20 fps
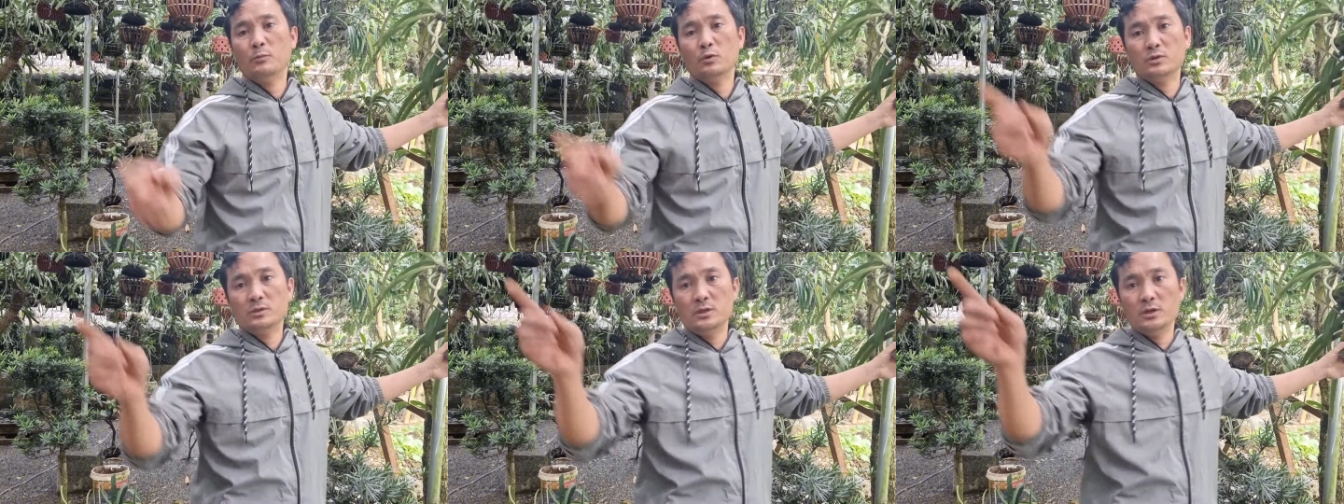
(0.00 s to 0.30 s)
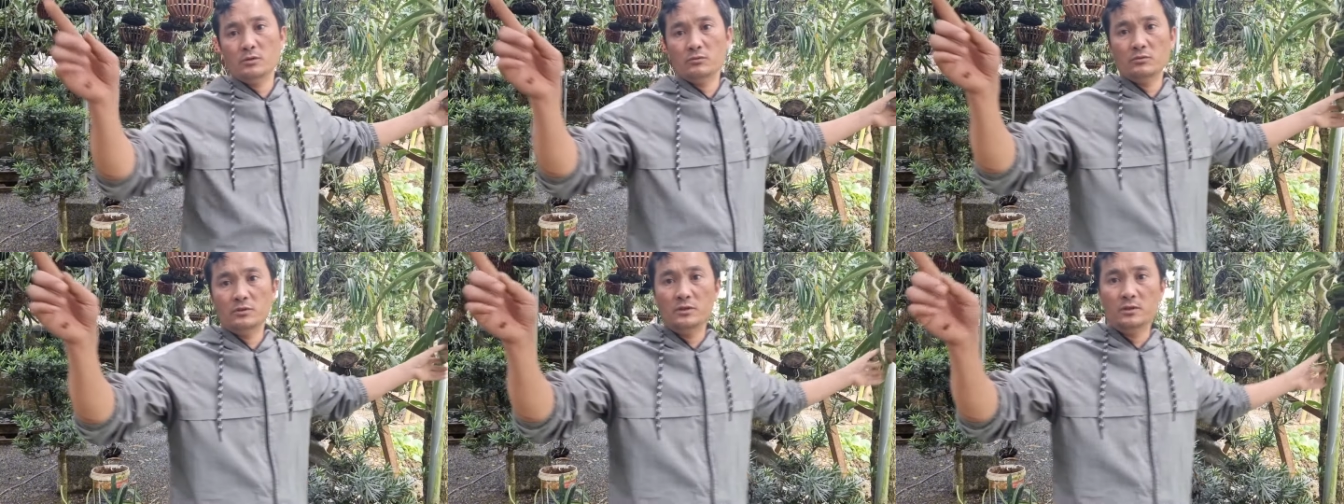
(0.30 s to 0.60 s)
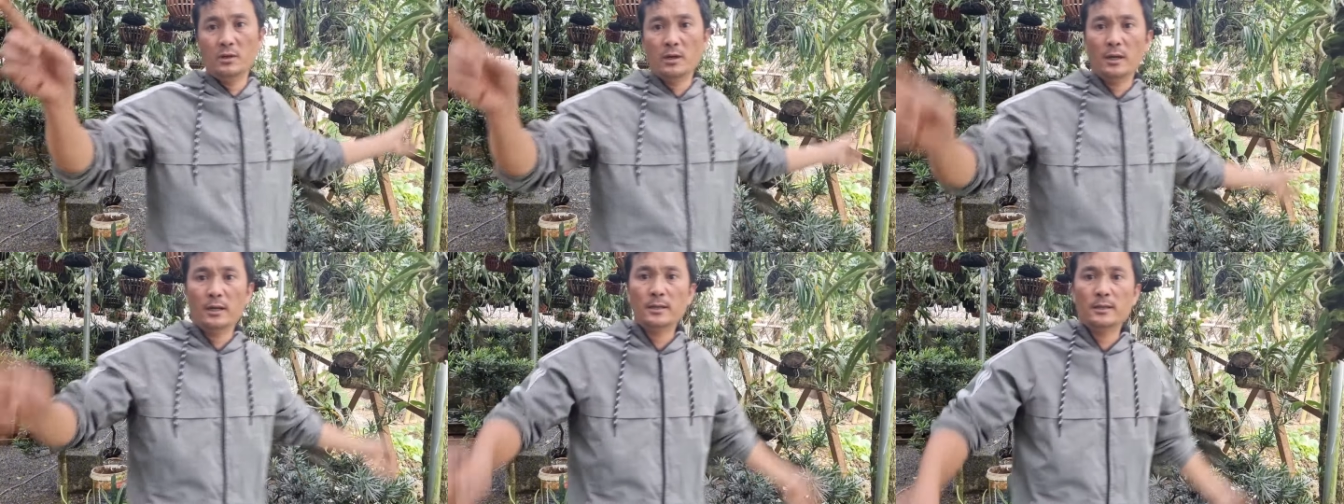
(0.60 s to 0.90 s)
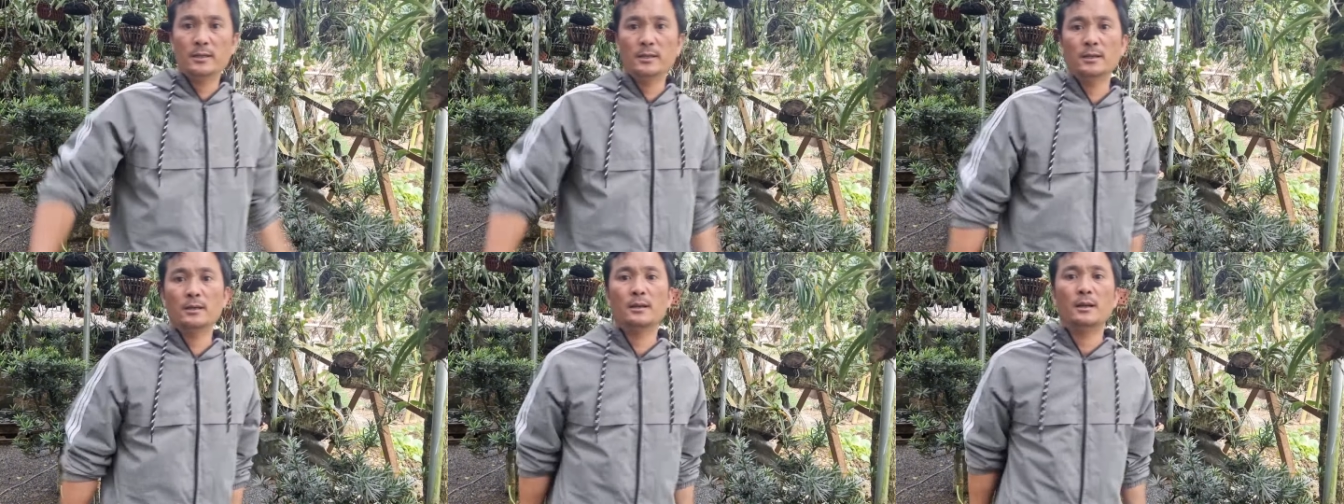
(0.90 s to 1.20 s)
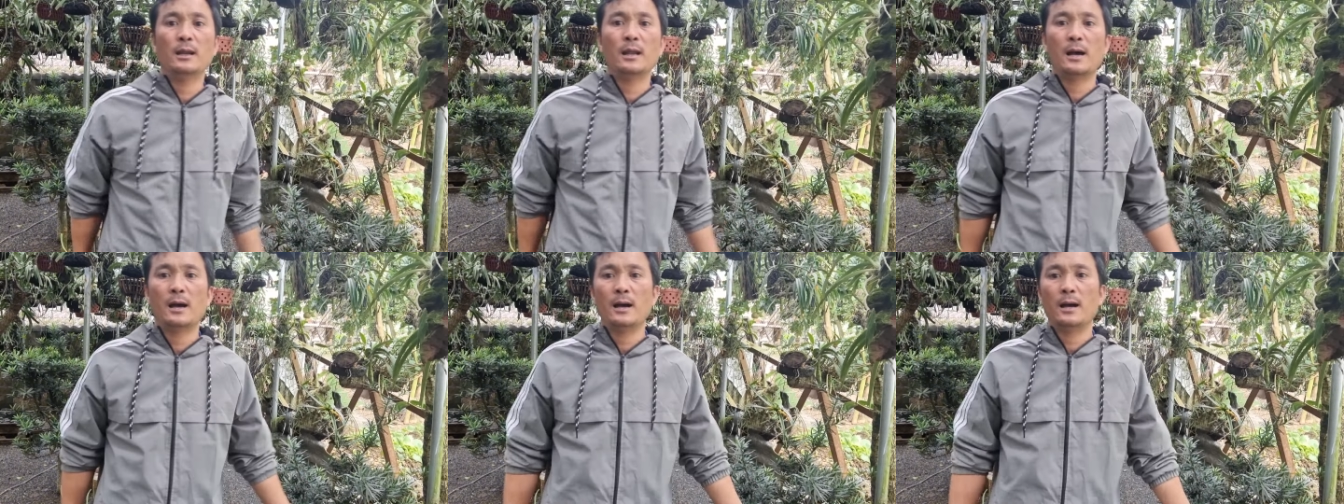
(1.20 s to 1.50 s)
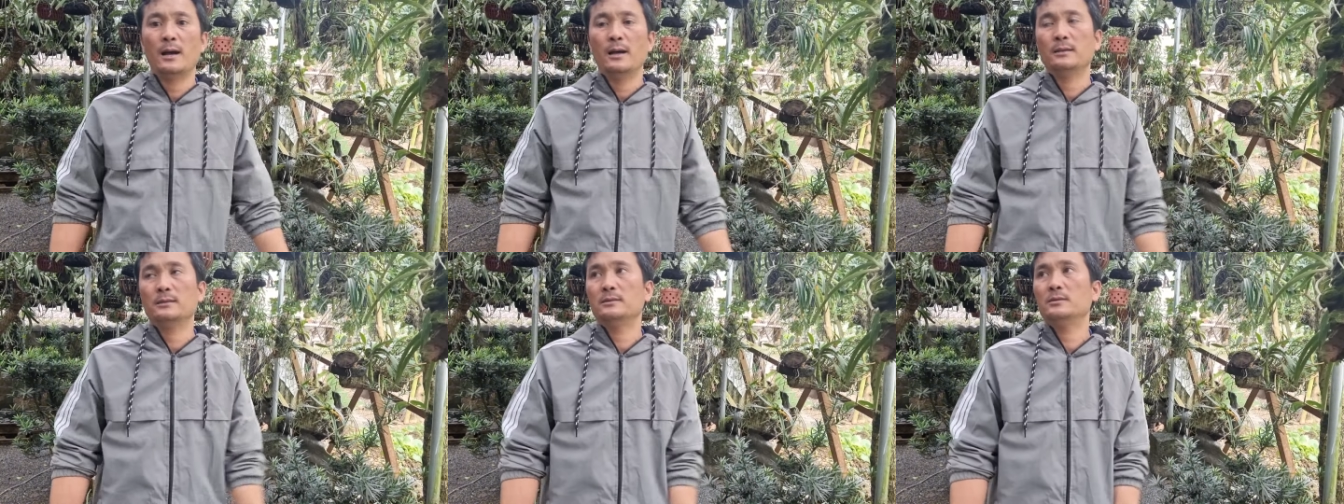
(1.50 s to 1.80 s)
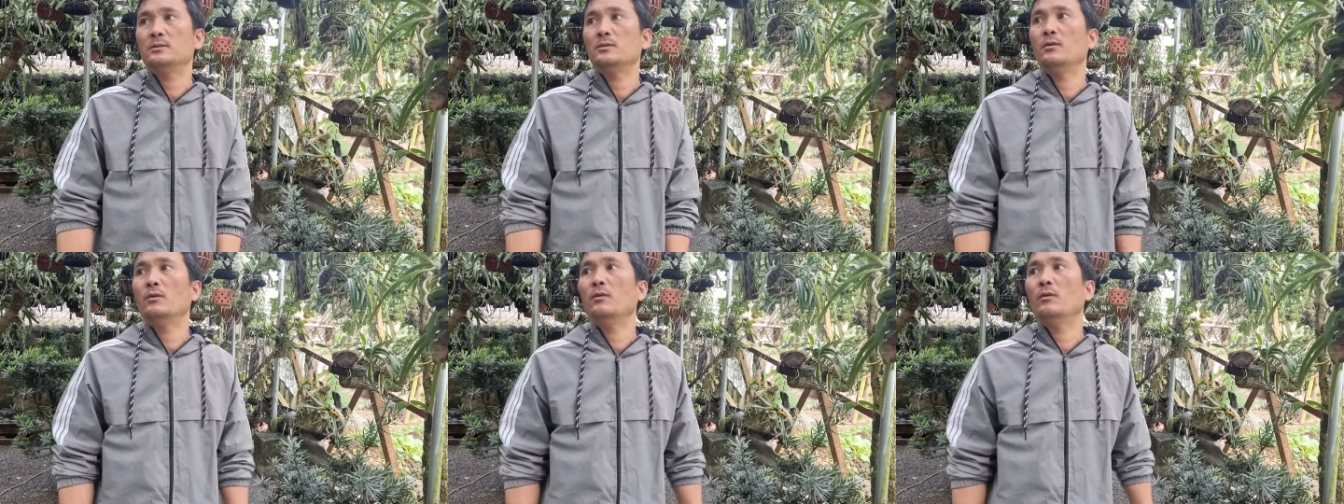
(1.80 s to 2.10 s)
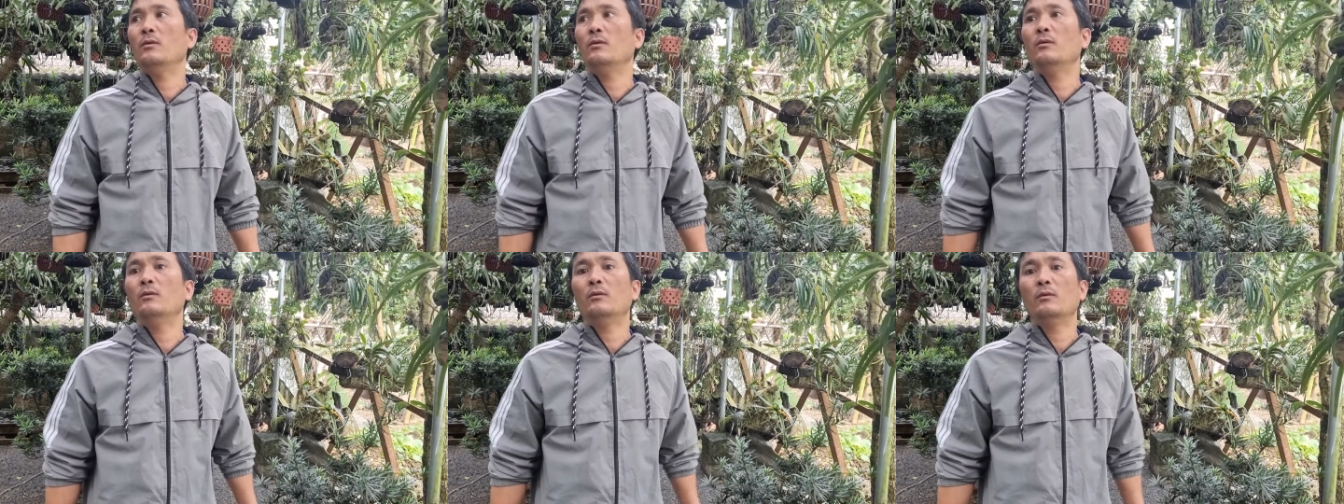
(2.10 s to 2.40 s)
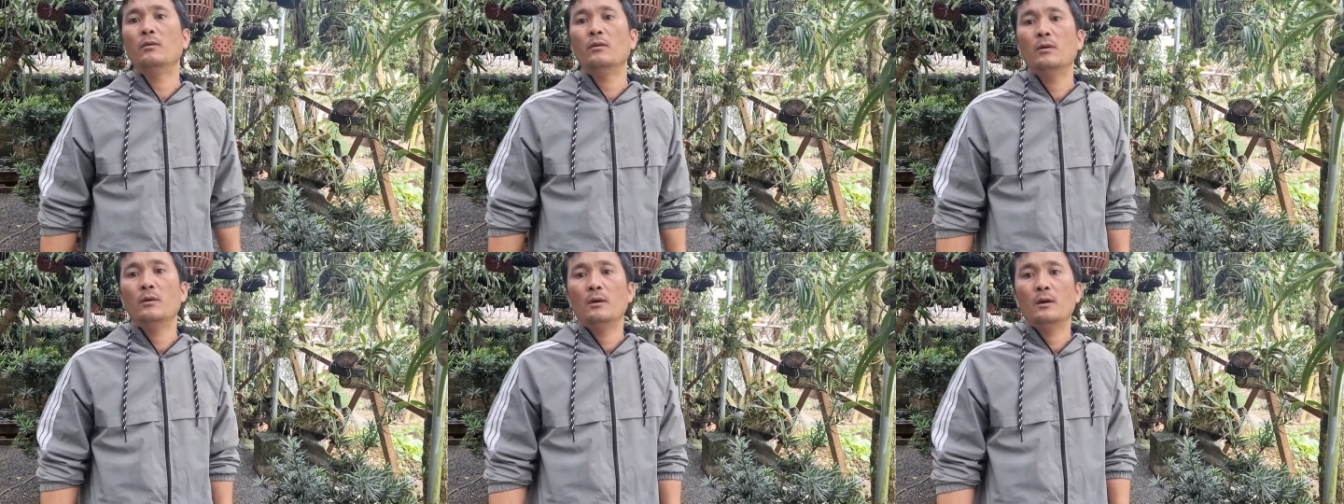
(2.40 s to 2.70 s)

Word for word: một triệu rưỡi kia là số